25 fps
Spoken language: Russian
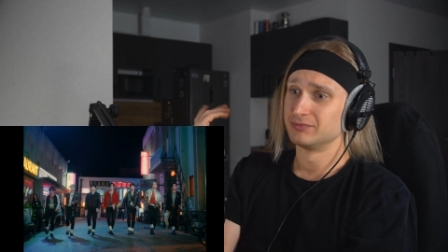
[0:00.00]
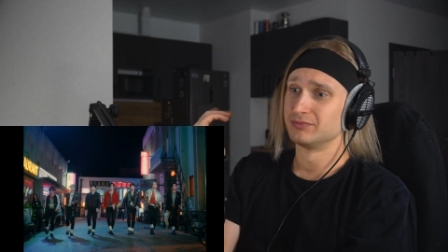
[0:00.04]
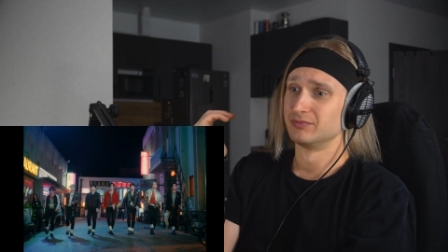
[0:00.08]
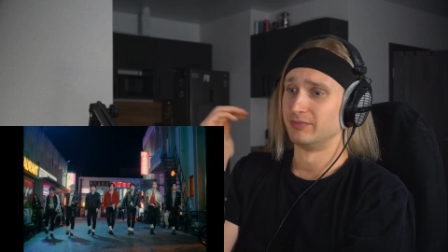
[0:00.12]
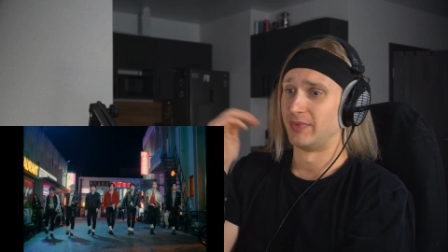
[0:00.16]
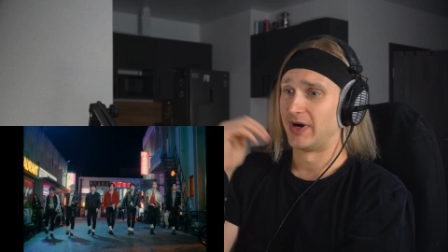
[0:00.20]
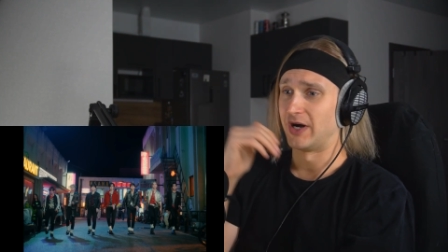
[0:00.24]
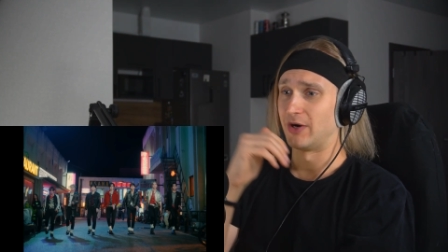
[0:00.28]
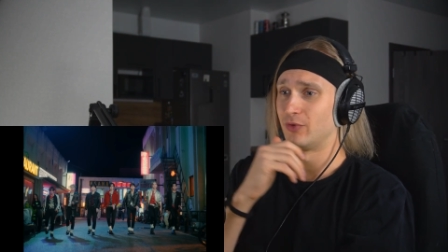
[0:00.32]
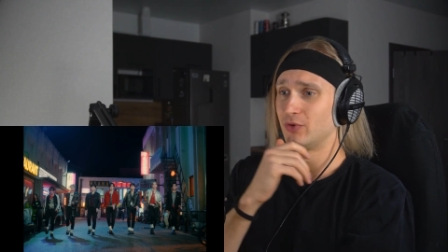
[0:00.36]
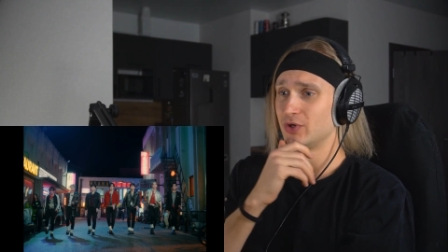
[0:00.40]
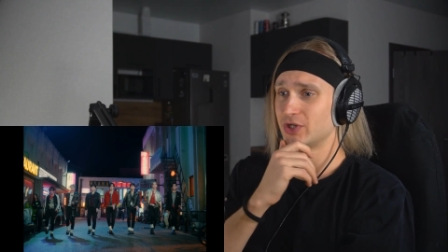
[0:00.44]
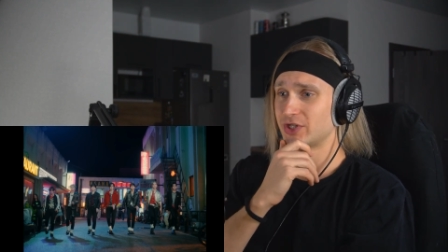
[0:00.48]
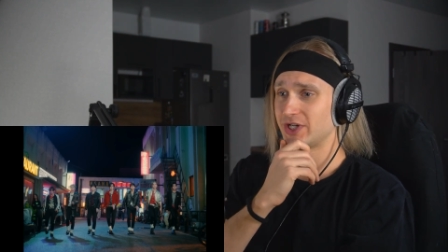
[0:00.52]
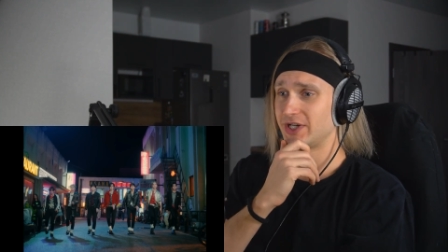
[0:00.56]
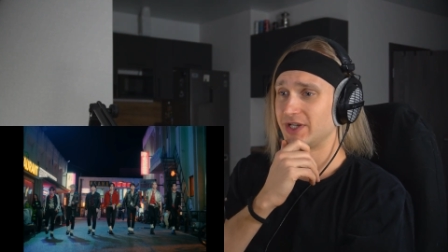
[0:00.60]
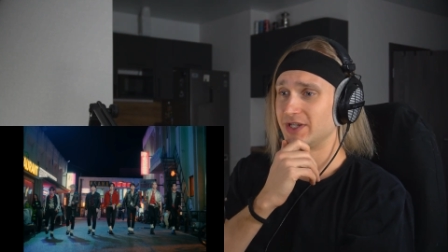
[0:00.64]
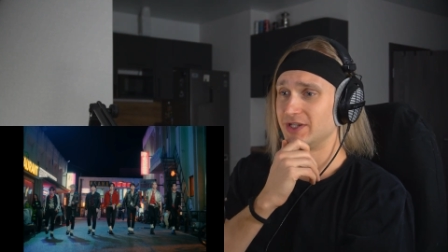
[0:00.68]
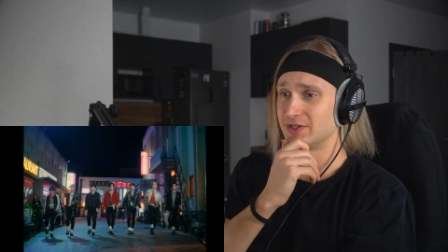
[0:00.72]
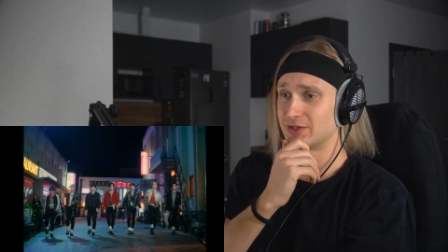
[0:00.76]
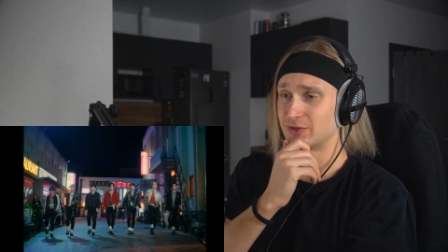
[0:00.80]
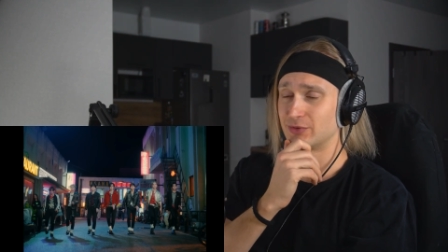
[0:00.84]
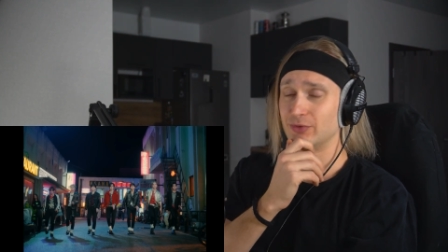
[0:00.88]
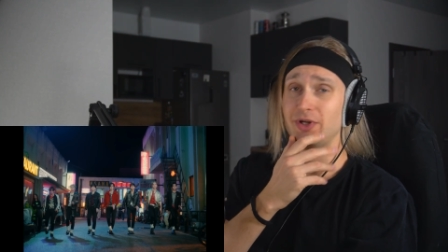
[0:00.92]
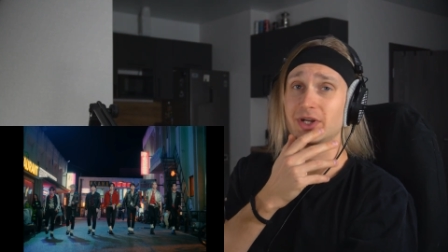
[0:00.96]
Похоже,
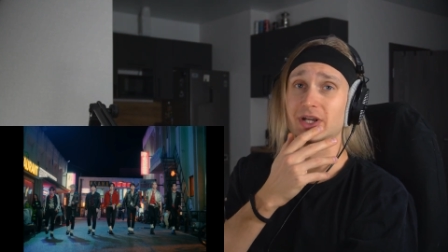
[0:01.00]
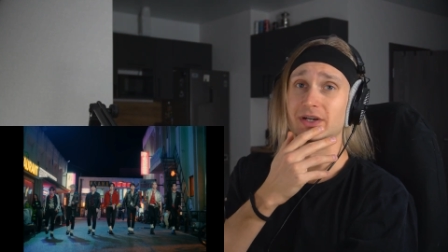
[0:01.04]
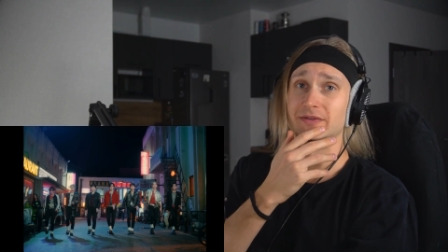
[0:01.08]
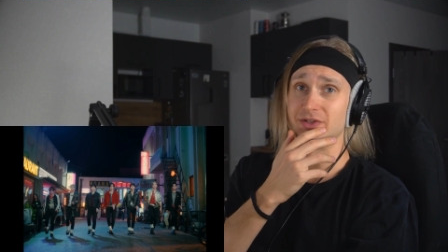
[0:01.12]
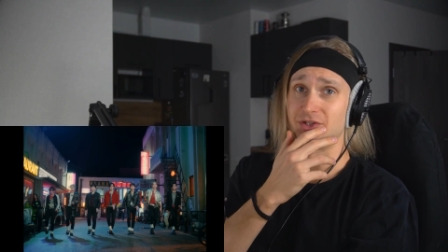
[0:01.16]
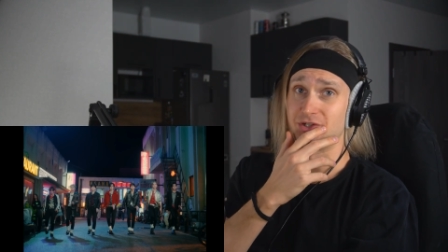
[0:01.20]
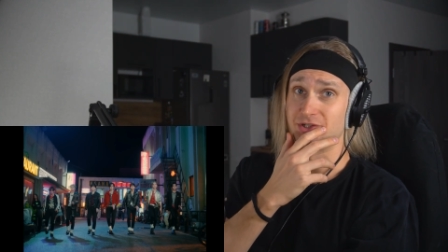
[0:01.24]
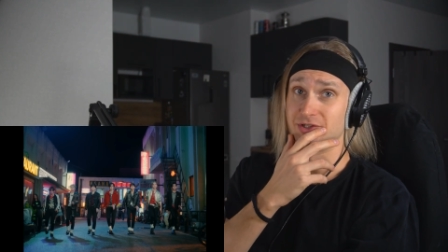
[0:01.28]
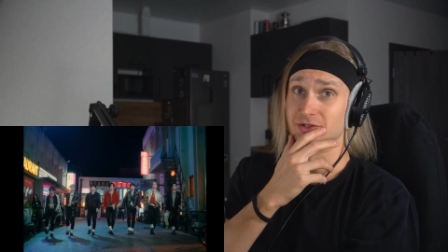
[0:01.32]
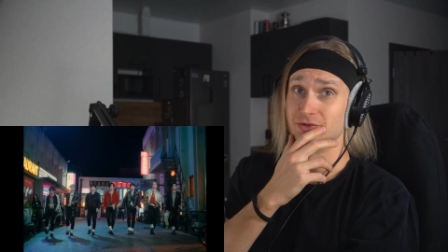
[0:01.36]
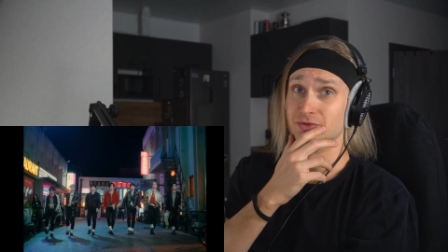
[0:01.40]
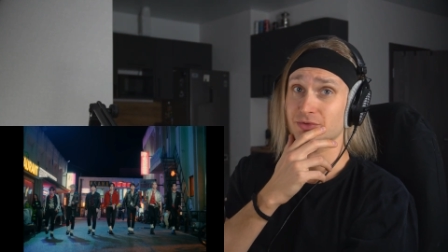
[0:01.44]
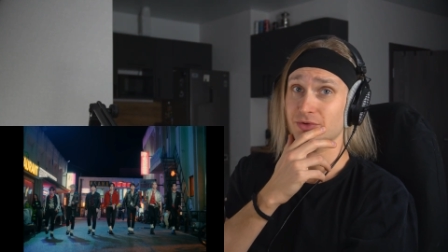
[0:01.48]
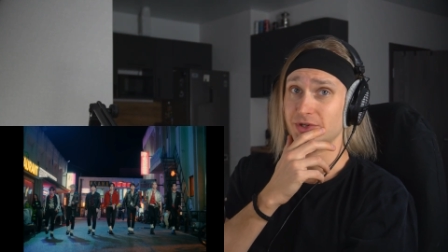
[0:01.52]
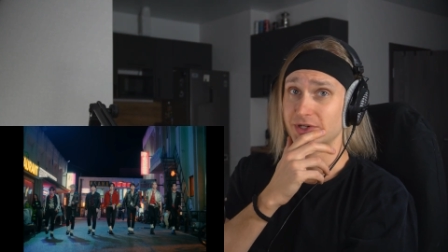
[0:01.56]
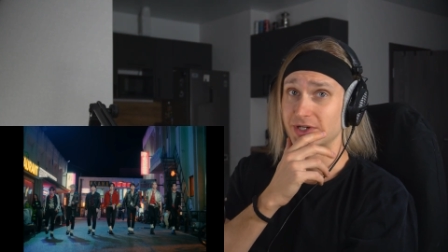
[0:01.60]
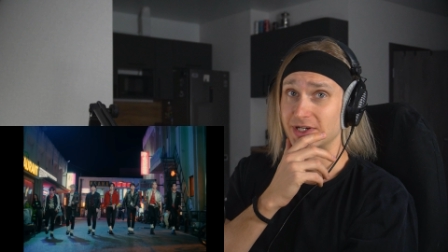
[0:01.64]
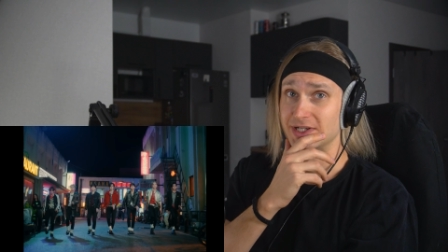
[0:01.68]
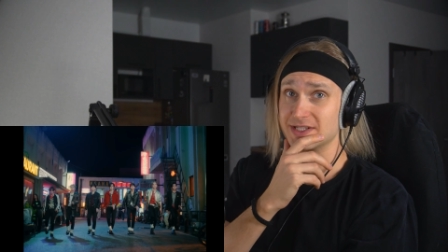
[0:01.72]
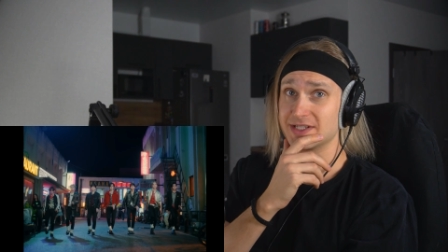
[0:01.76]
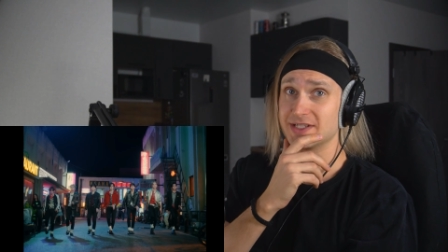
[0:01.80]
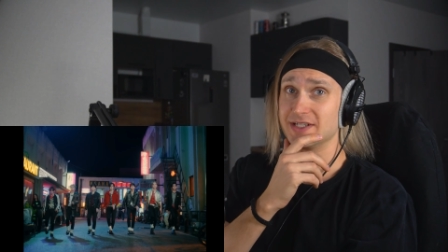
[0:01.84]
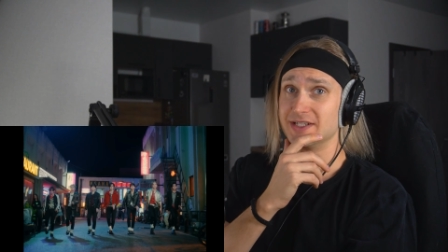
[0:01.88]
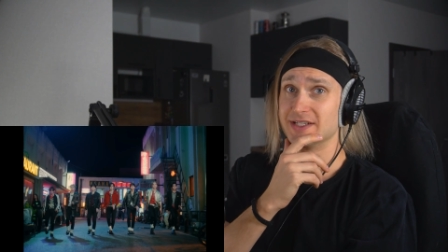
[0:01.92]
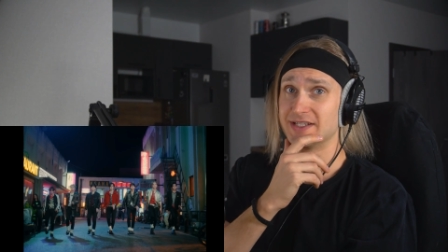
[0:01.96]
история в очередной
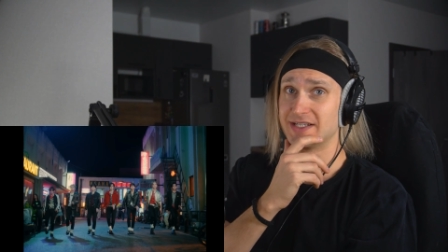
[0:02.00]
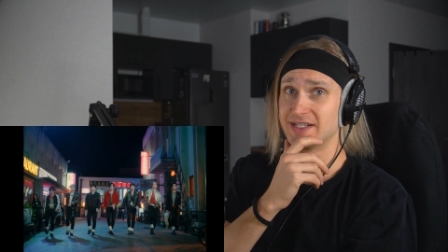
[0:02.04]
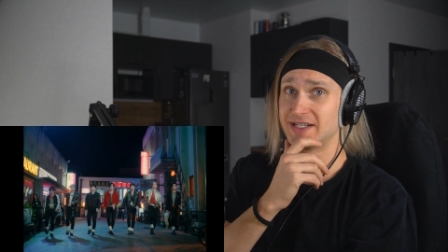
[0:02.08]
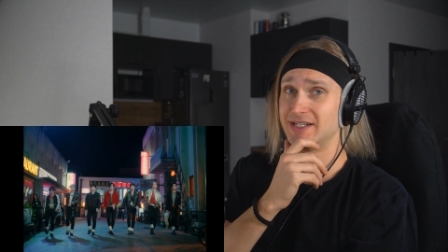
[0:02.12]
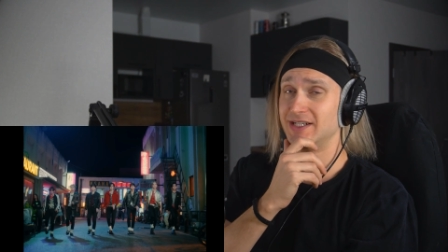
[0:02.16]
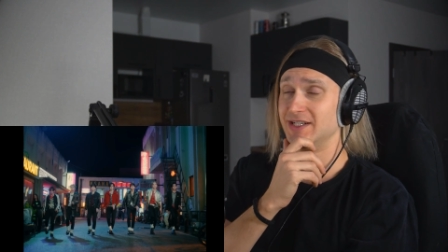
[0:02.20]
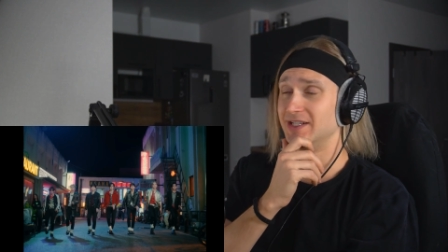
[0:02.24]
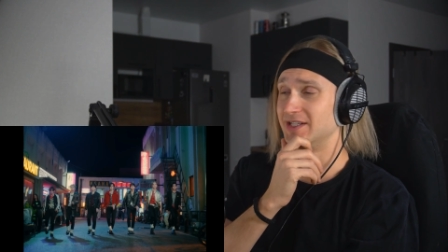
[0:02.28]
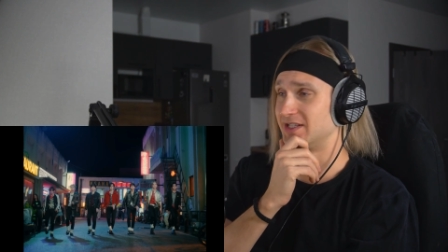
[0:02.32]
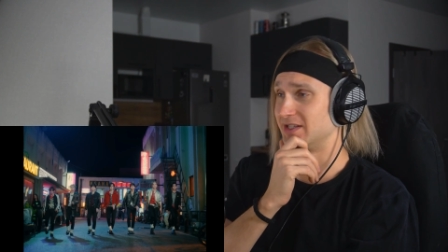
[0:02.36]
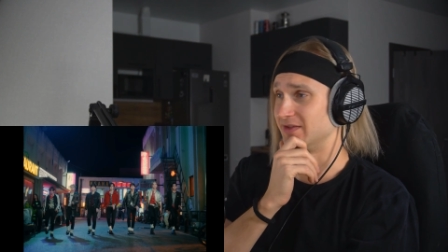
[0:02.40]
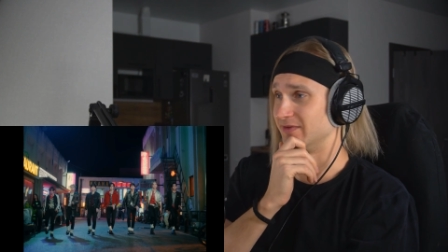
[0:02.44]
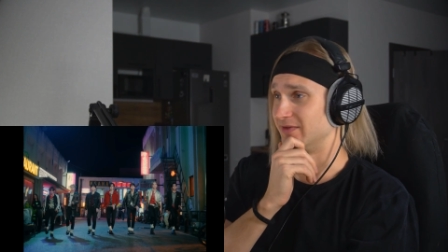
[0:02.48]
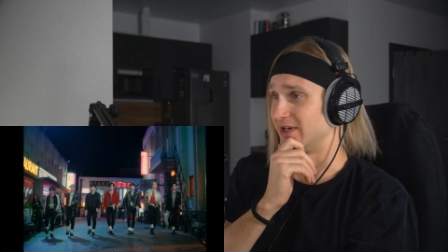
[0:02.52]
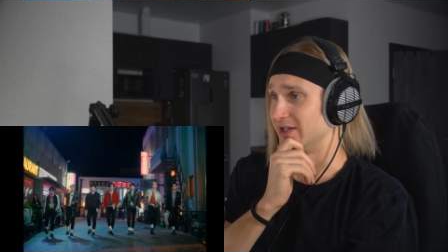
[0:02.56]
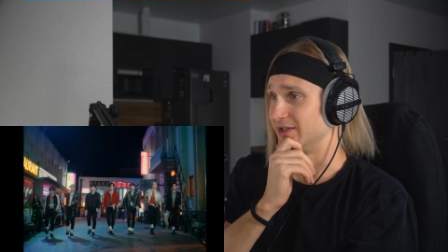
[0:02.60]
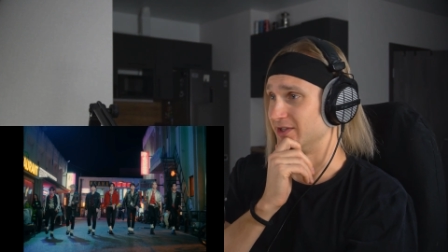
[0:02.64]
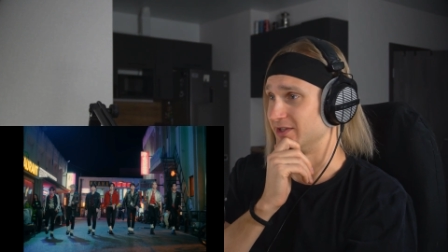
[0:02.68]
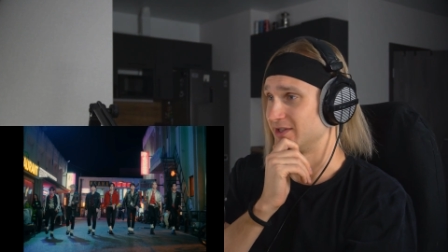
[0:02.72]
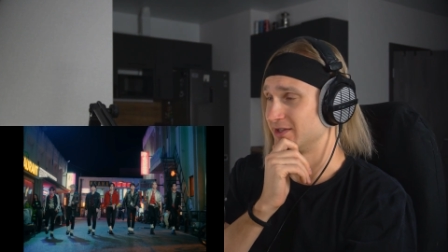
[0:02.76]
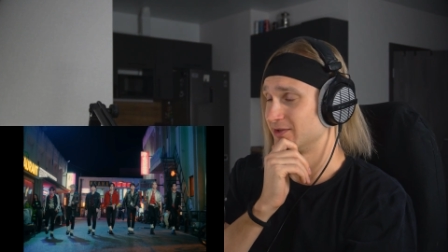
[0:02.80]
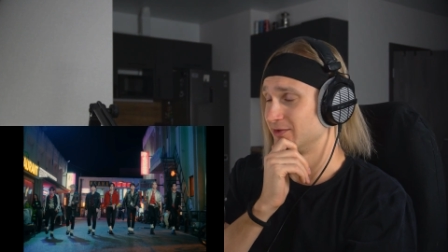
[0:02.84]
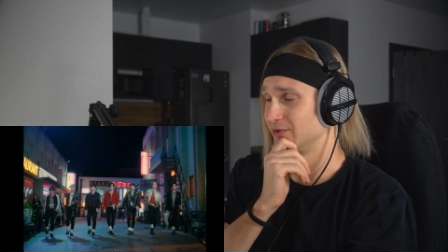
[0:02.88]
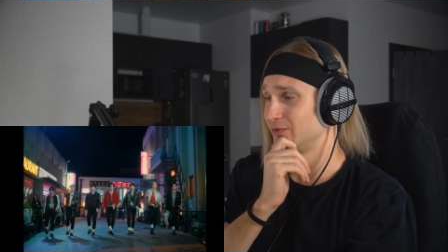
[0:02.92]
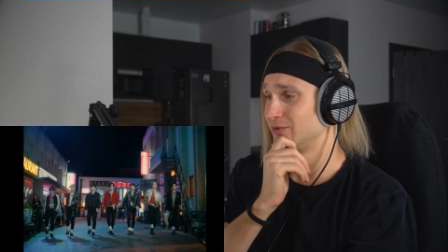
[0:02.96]
раз закольцевалась.